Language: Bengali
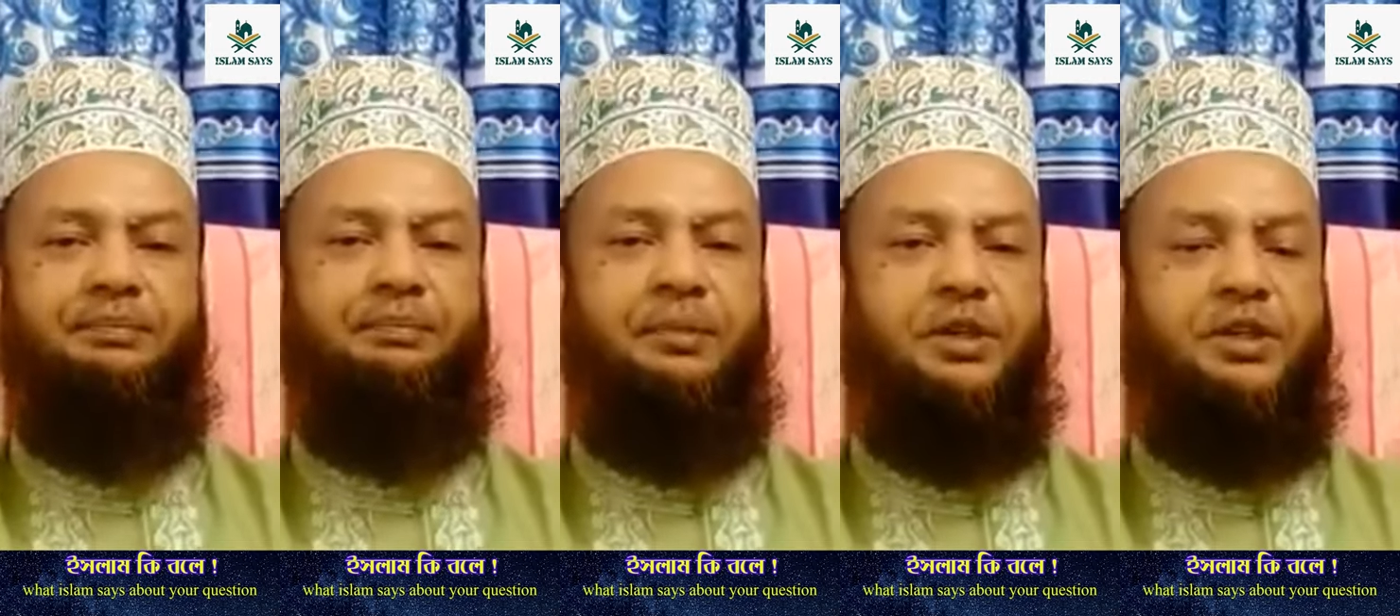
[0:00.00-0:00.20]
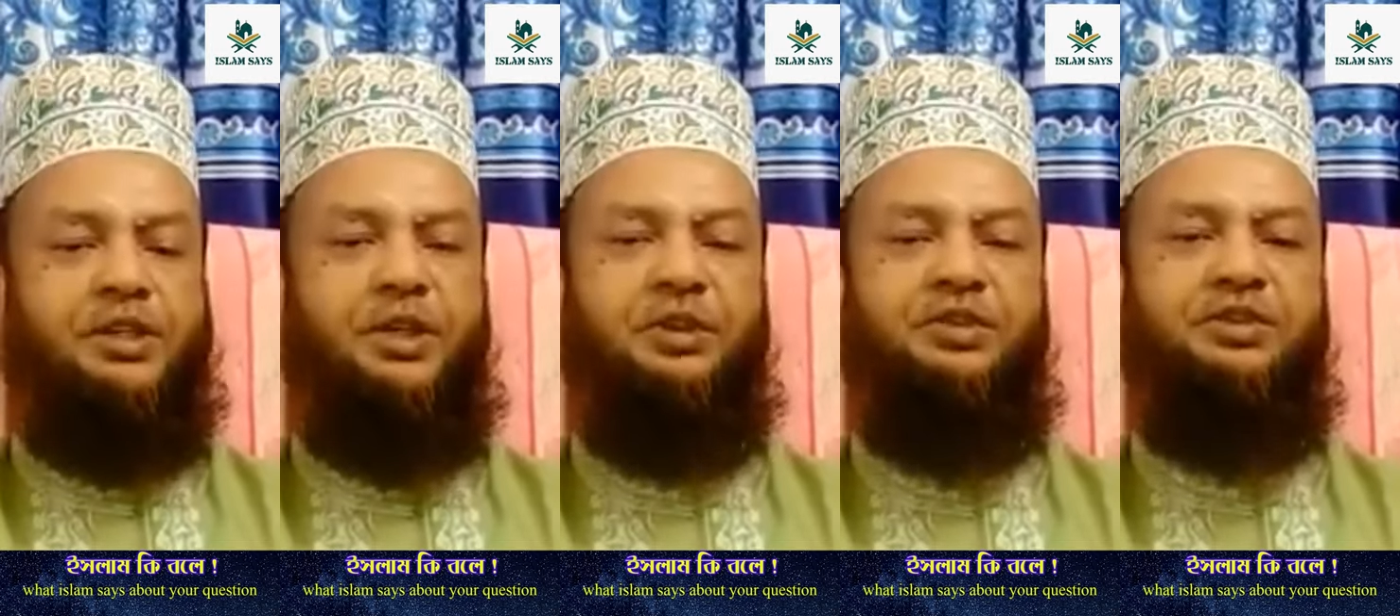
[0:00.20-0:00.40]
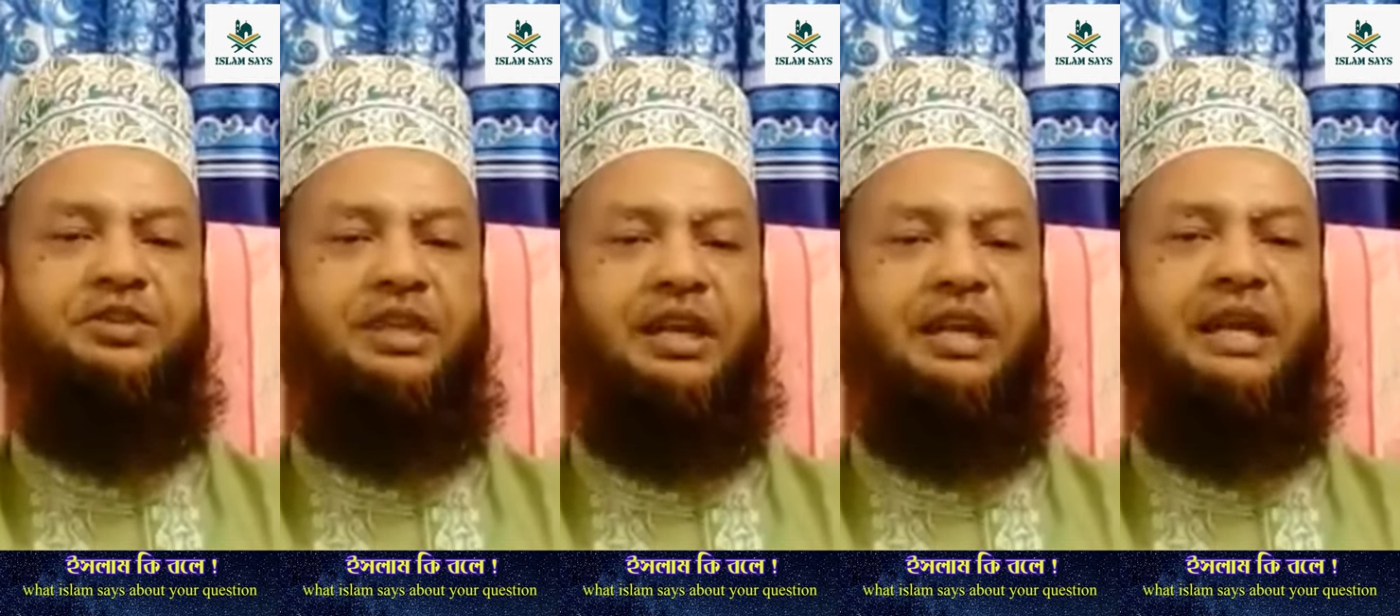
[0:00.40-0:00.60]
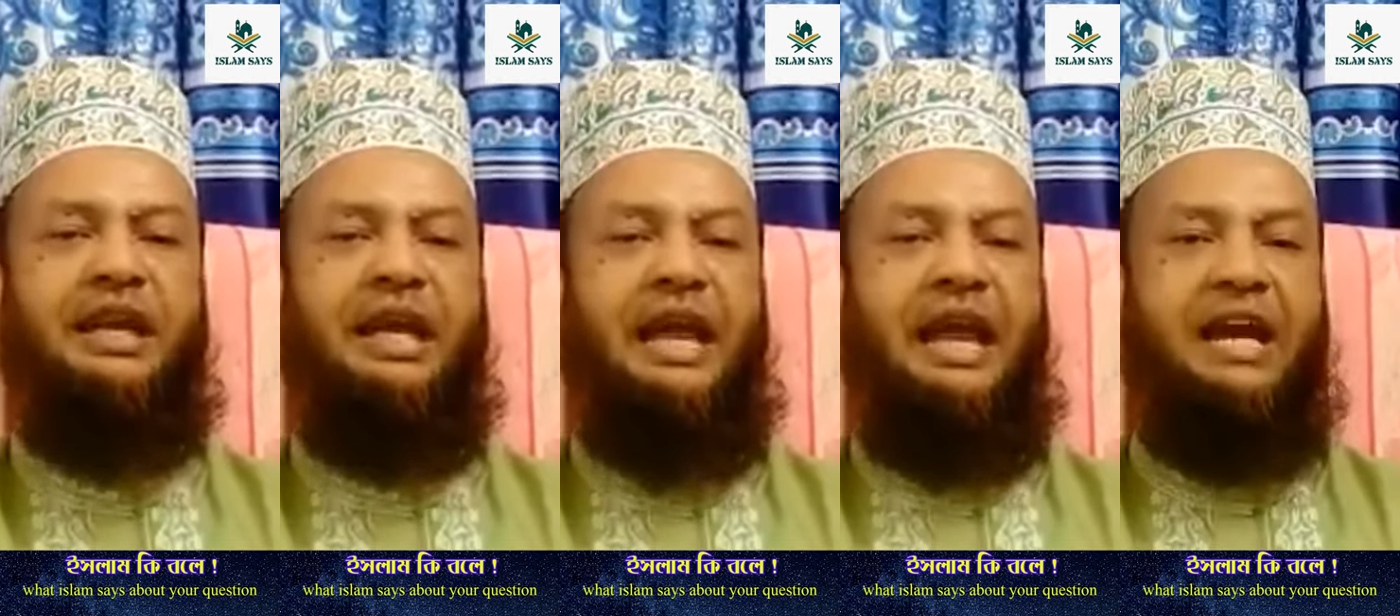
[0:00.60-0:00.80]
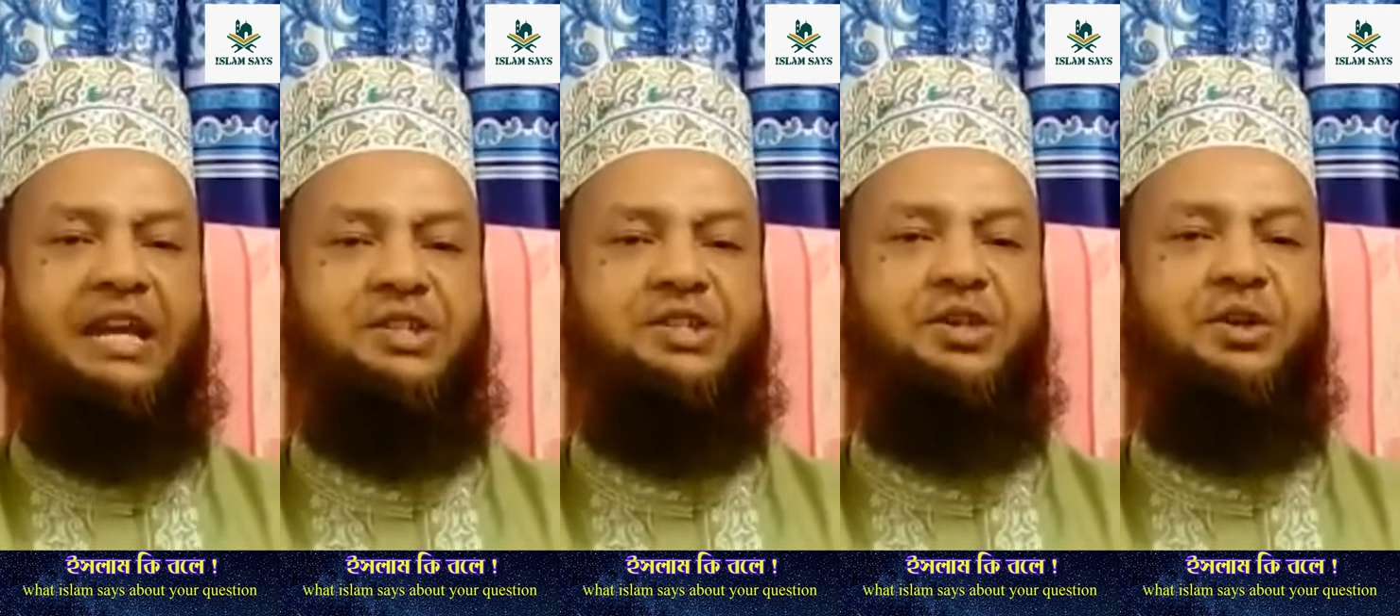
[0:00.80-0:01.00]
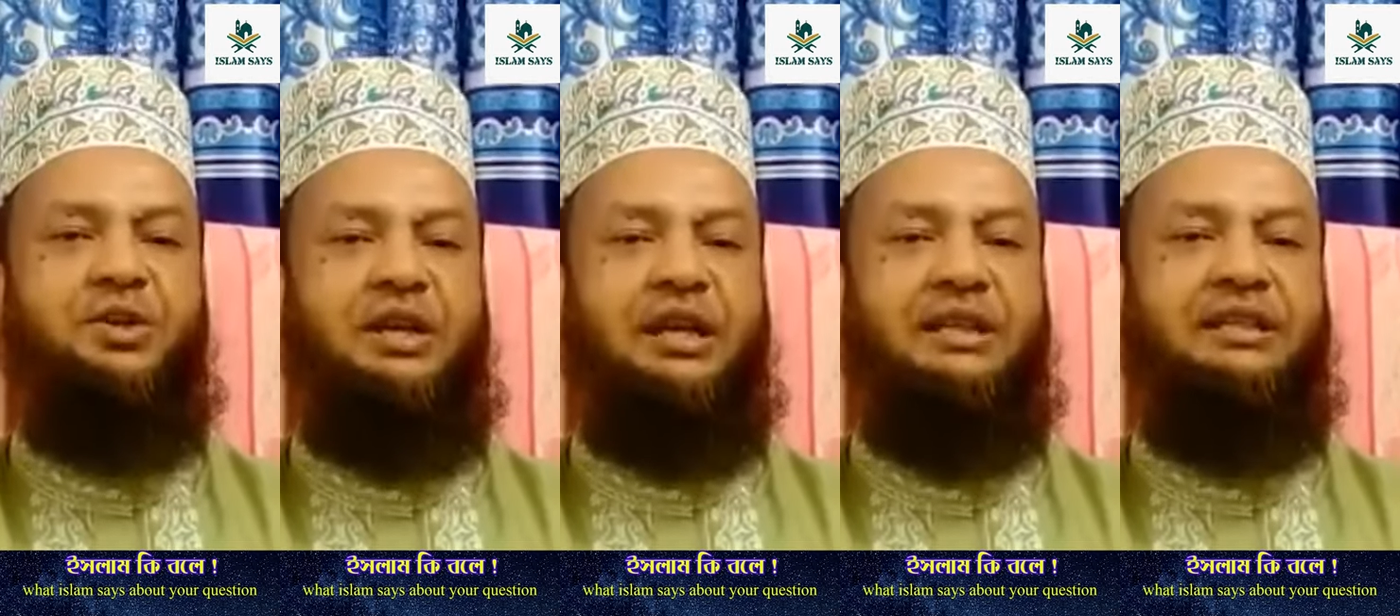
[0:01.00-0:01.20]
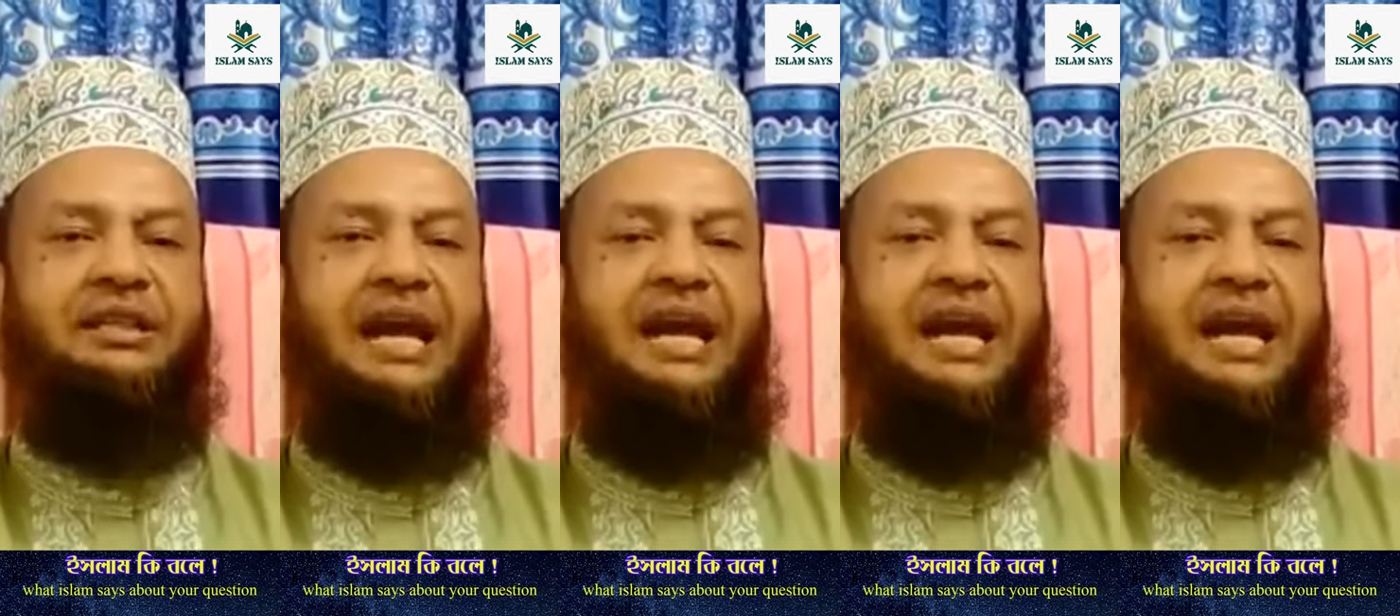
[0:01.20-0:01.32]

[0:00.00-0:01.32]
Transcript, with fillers: পিছন থেকে একজনকে